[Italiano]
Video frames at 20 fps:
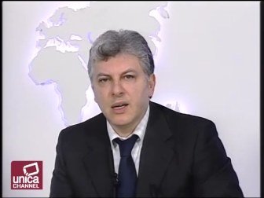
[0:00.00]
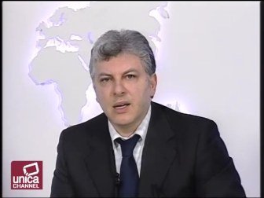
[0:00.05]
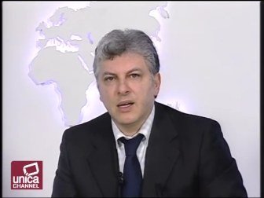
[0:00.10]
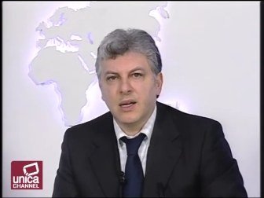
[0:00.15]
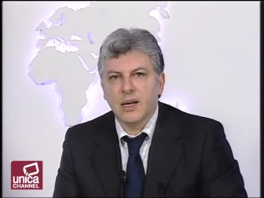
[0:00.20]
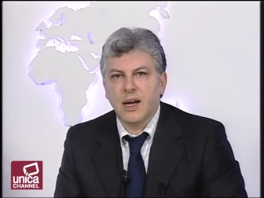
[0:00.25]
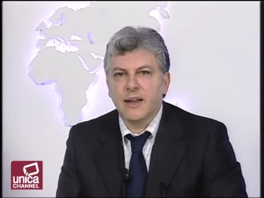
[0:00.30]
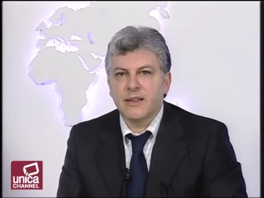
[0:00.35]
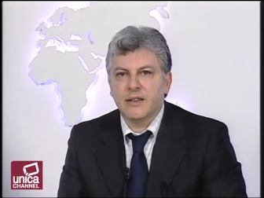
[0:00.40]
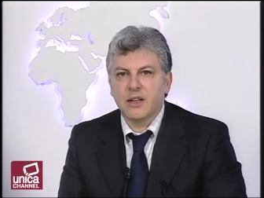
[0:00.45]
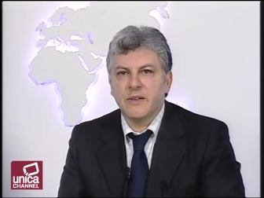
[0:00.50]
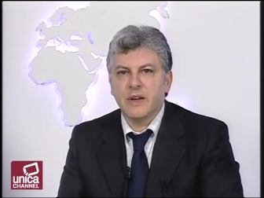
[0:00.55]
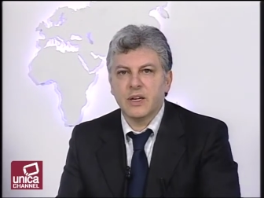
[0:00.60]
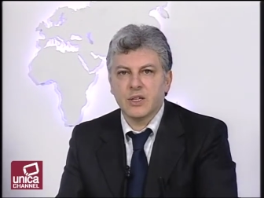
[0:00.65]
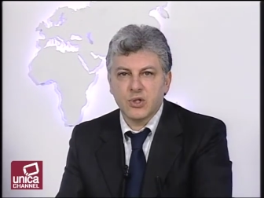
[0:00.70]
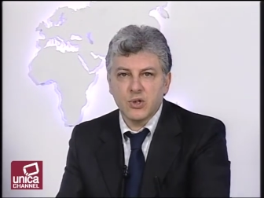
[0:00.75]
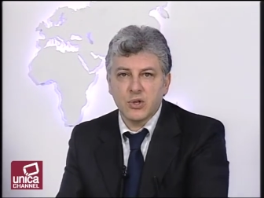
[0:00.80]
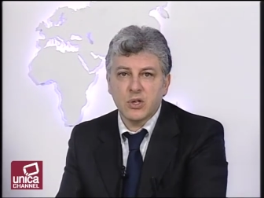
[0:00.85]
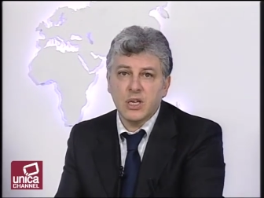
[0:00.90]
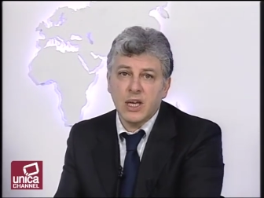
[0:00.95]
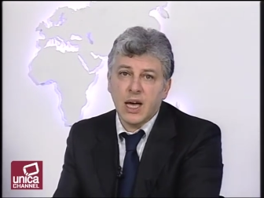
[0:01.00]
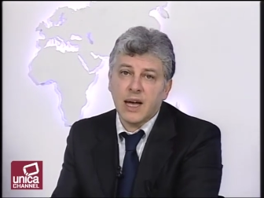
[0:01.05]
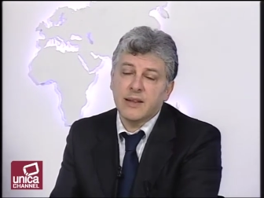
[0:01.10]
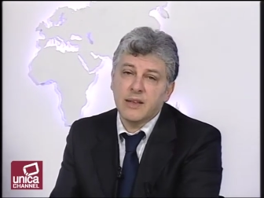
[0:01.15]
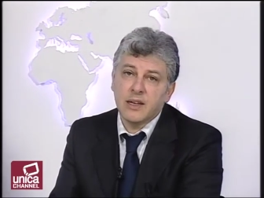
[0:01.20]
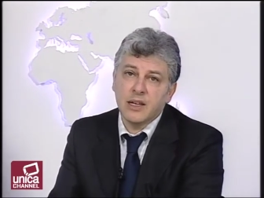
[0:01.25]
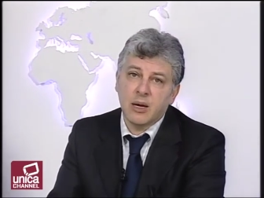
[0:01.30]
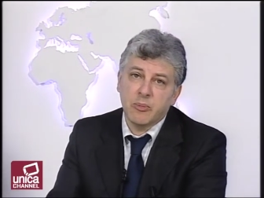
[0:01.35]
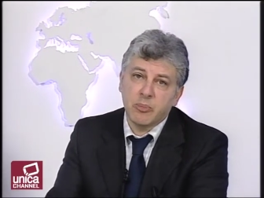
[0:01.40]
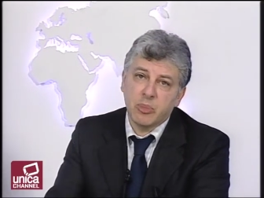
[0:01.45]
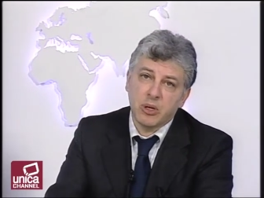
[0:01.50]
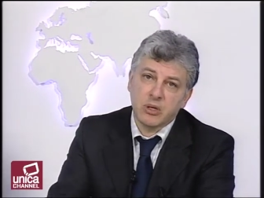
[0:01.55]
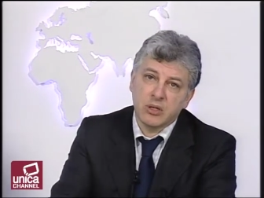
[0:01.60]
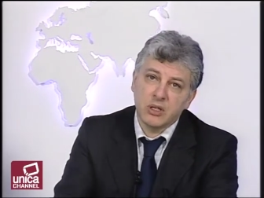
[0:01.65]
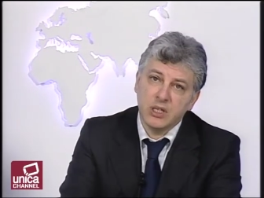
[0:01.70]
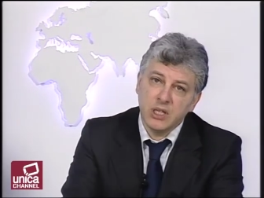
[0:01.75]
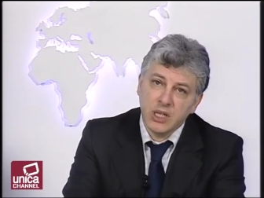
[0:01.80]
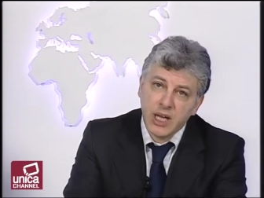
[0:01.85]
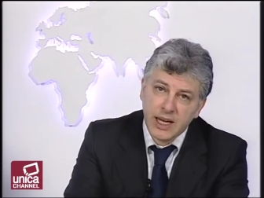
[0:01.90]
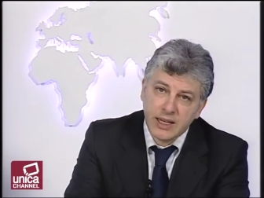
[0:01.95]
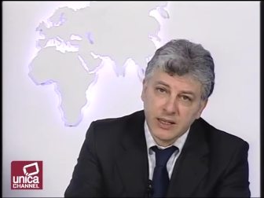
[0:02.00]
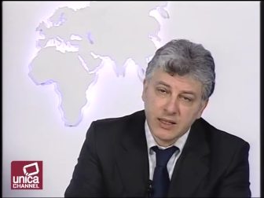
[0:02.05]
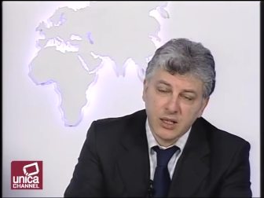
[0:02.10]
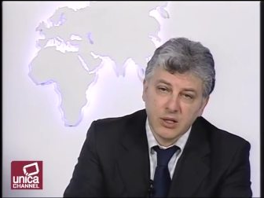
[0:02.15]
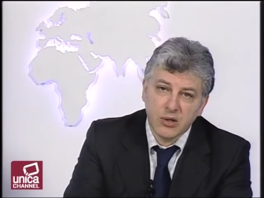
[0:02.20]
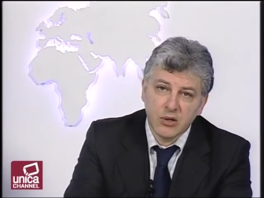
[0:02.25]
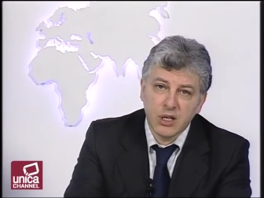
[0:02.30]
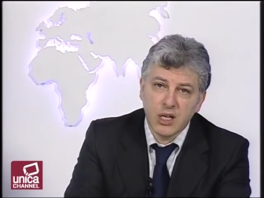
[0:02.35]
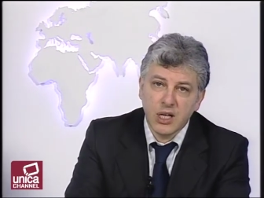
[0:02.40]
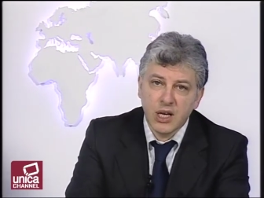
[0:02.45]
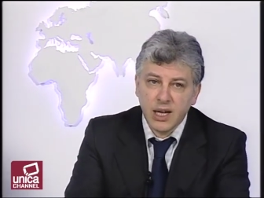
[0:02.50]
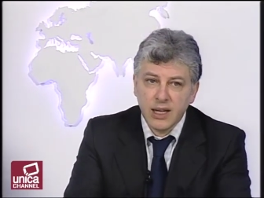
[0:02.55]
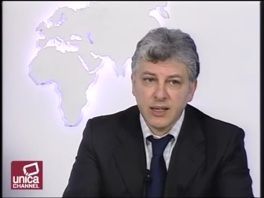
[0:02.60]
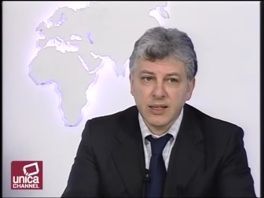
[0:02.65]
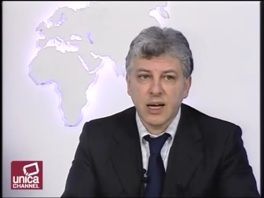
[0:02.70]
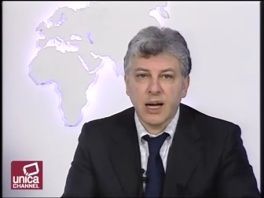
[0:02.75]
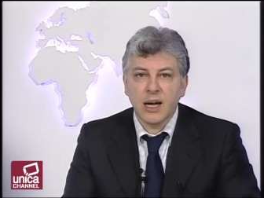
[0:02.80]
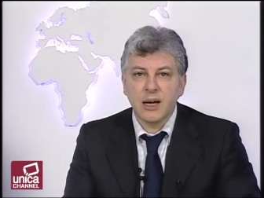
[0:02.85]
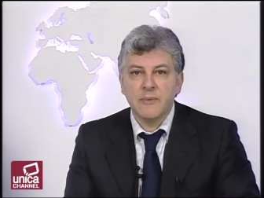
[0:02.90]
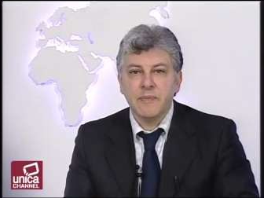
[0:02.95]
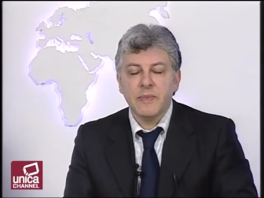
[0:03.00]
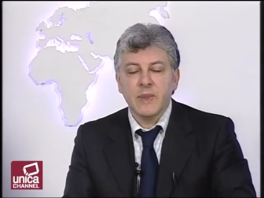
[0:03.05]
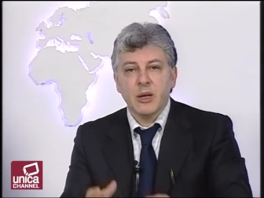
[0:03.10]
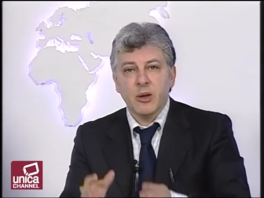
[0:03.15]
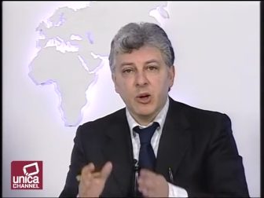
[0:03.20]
eh, attraverso chi ha dei rapporti diretti con le realtà,